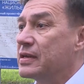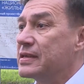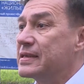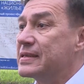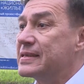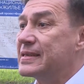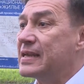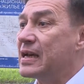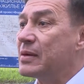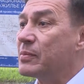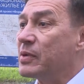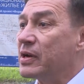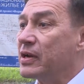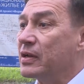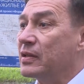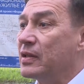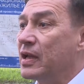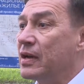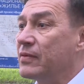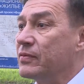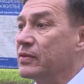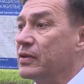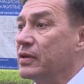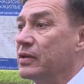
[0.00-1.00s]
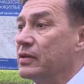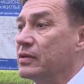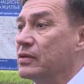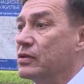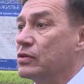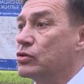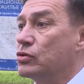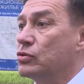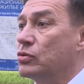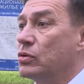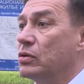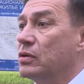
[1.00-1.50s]
Самое главное,
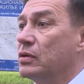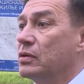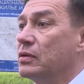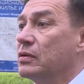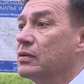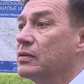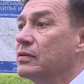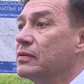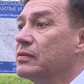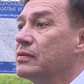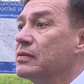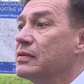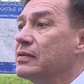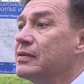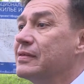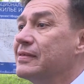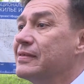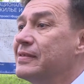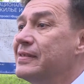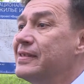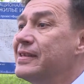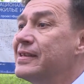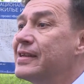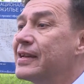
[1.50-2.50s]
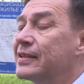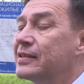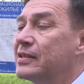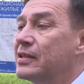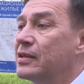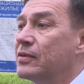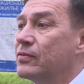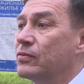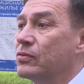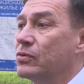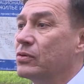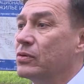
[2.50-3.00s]
что ни
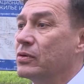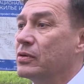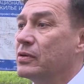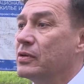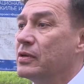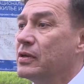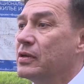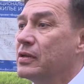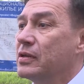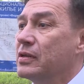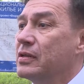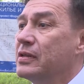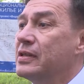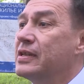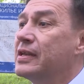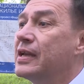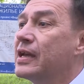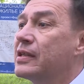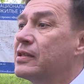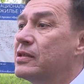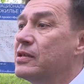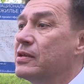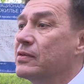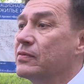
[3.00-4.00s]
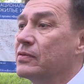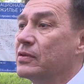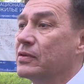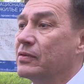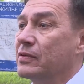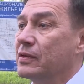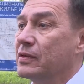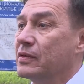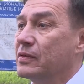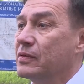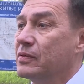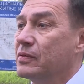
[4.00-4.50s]
одного
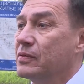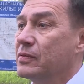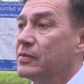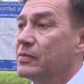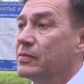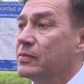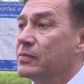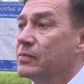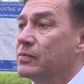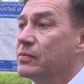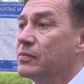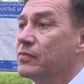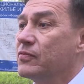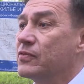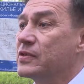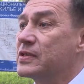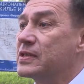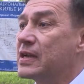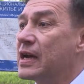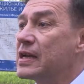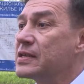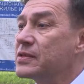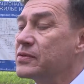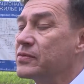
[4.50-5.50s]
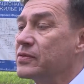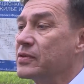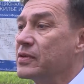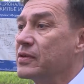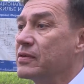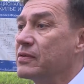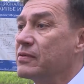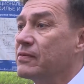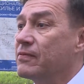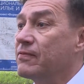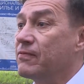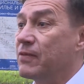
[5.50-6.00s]
негативного
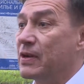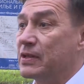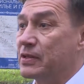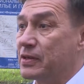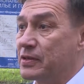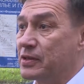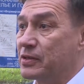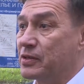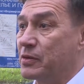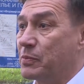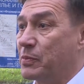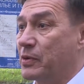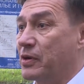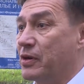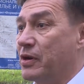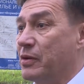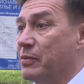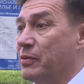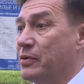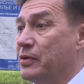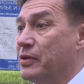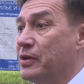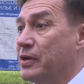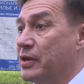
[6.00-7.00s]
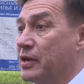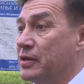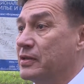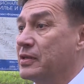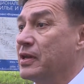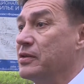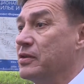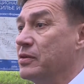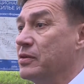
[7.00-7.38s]
высказывания в адрес этой программы никогда